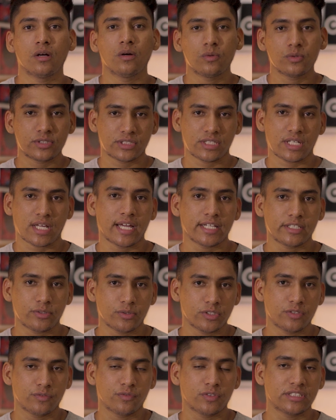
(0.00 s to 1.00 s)
o site
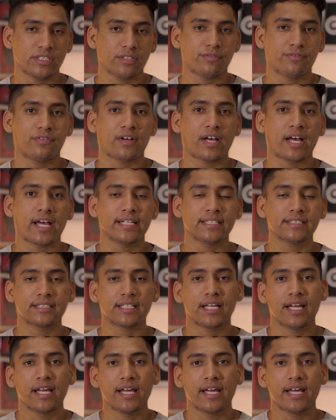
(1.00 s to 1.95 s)
onde você faz